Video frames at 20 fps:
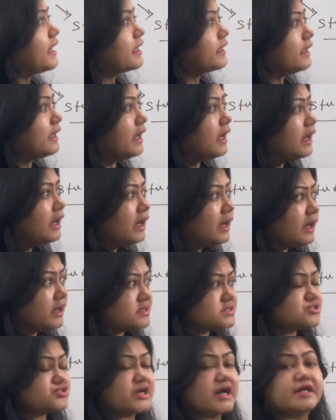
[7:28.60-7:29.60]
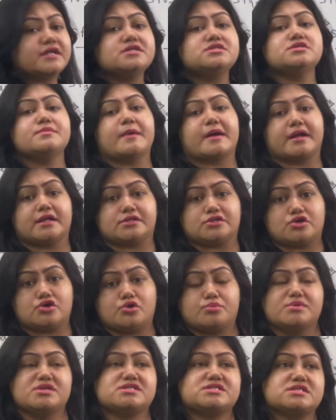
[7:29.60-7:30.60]
একটা স্ট্র্যাটেজি বানাতে
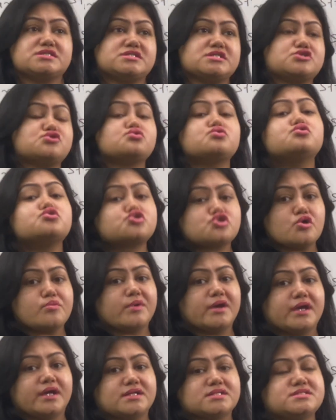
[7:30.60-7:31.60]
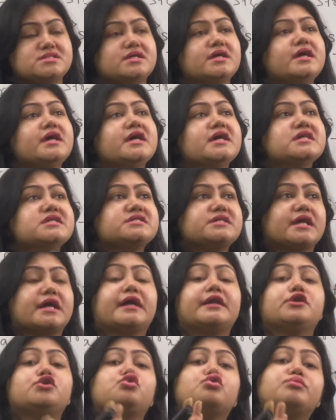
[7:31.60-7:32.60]
হবে যে যেটুকু সময় আছে
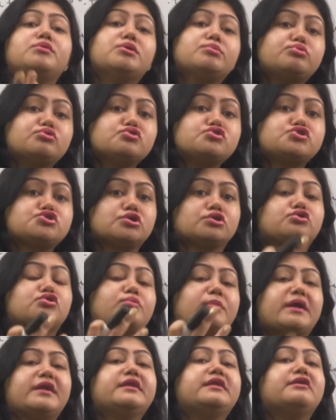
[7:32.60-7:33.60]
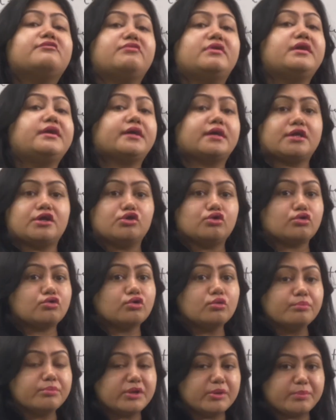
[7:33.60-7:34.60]
সেখানে তুমি বুঝছো তোমার ইলেভেনটা
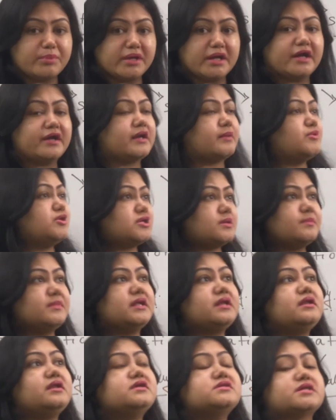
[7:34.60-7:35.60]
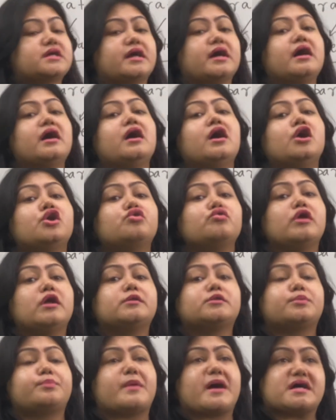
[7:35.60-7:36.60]
কীরকম প্রিপেয়ার্ড আমি এটা মেনলি যারা
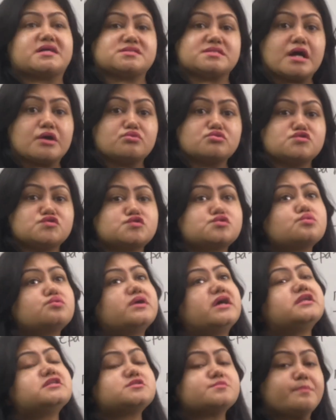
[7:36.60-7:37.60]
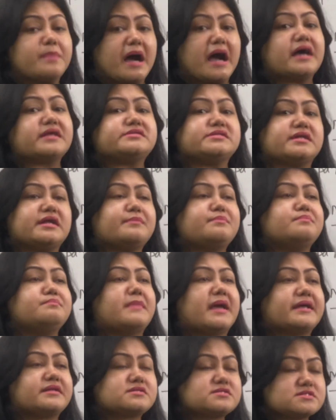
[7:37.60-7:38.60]
টুয়েলথ পাস আউট স্টুডেন্টস বা যারা
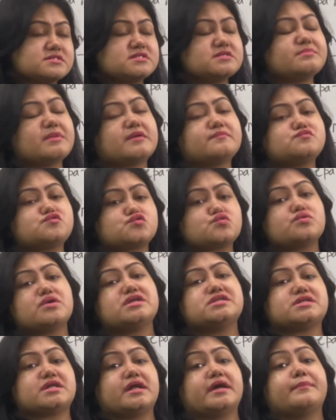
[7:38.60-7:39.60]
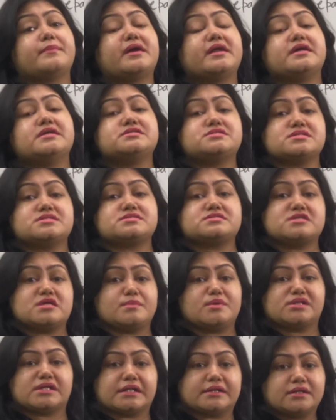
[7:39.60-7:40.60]
ম্যাক্সিমাম স্টুডেন্ট যারা এবার এইচএস
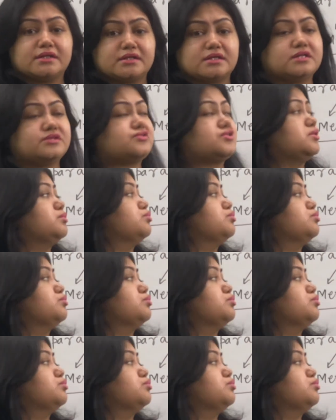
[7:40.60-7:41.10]
দেবে তাদের ক্ষেত্রে